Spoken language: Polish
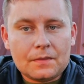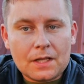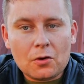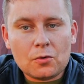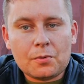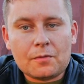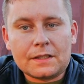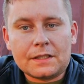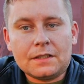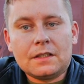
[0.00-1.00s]
dla
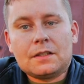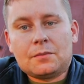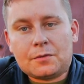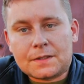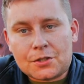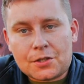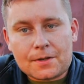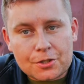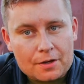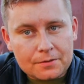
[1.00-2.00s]
okupowanej powstańczej
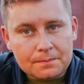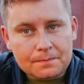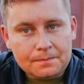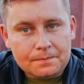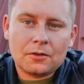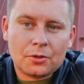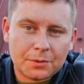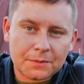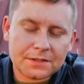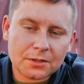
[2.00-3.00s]
Warszawy.
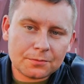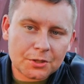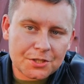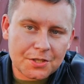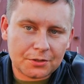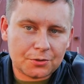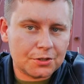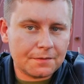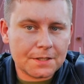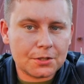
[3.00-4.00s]
18 września
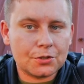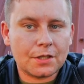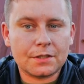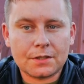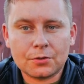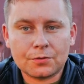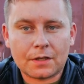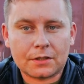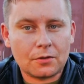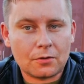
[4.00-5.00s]

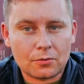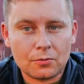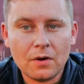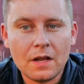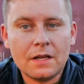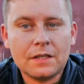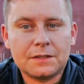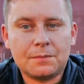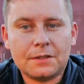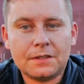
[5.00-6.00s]
1944 roku
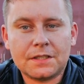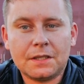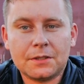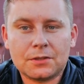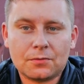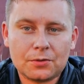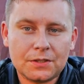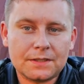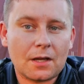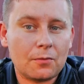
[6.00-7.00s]
z brytyjskiej
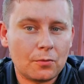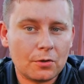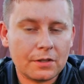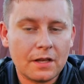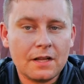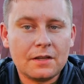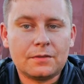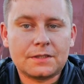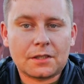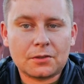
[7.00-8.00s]
miejscowości Southwold
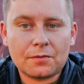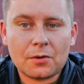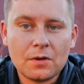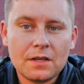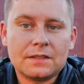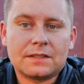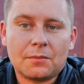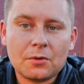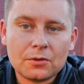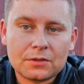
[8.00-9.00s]
wystartował
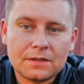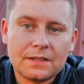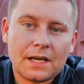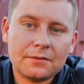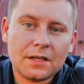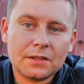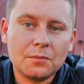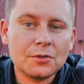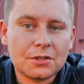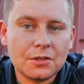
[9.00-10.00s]
samolot de Havilland
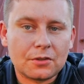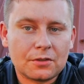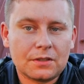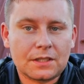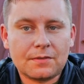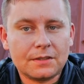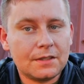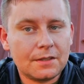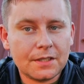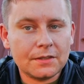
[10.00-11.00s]
Mosquito, tzw. Tak
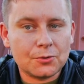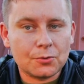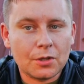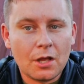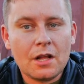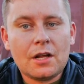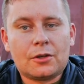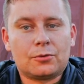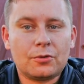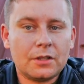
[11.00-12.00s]
drewniany cud,
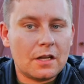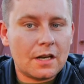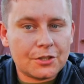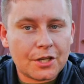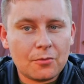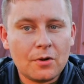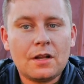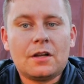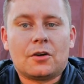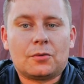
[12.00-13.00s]
który leciał
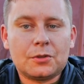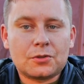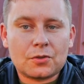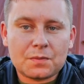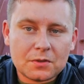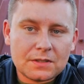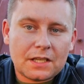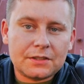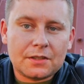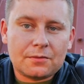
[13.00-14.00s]
robiąc
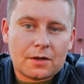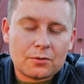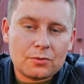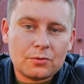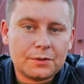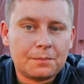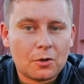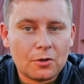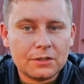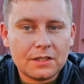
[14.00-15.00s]
rozpoznanie warunków i
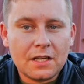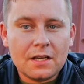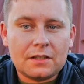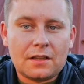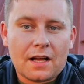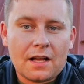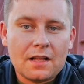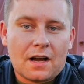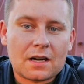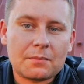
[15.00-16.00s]
pogody dla
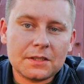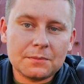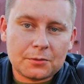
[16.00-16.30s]
armady